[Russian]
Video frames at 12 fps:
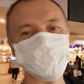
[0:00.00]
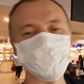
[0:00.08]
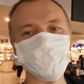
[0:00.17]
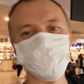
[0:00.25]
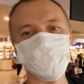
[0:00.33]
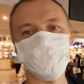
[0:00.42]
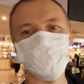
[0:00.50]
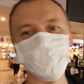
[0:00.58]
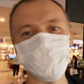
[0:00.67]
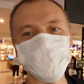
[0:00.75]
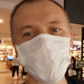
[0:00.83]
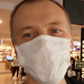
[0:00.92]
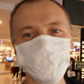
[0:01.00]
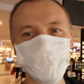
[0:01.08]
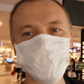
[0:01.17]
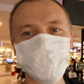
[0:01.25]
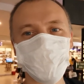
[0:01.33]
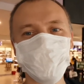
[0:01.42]
Э, на
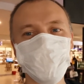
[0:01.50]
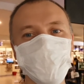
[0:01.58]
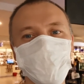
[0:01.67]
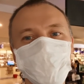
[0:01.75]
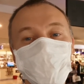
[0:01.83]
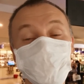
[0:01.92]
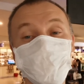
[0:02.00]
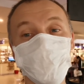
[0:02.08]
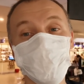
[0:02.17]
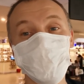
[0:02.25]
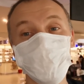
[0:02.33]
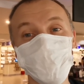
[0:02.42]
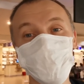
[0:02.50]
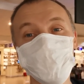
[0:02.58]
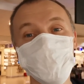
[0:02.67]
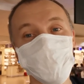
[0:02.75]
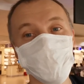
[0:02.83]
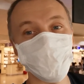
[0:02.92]
втором этаже есть робот, который
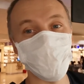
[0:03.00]
делает